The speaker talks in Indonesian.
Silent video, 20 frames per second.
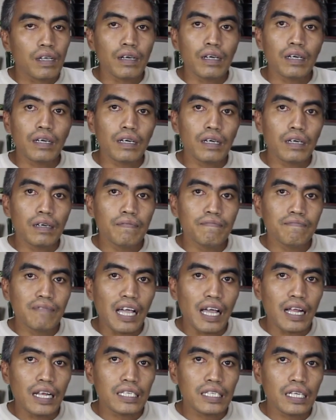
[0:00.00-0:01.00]
uh,
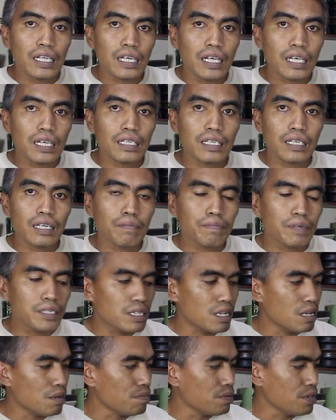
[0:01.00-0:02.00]
alasan lain kenapa
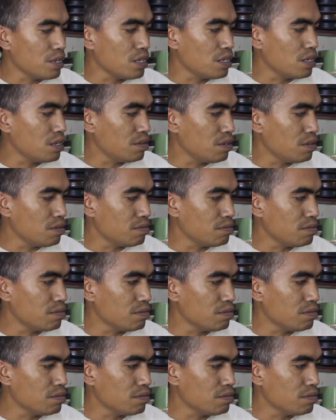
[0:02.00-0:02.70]
saya pilih